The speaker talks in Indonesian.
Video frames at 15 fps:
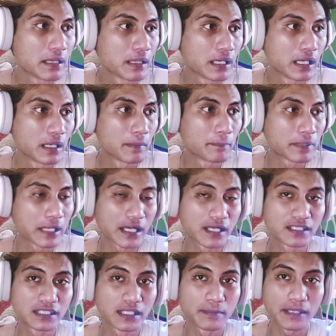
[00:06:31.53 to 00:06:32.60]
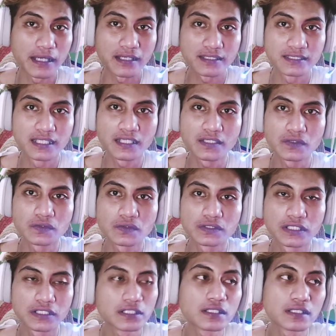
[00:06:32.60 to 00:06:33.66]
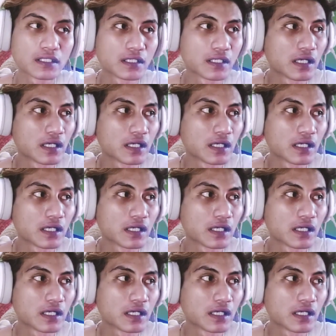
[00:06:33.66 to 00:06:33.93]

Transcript: uh, eh, prakerja -prakerja itu jadi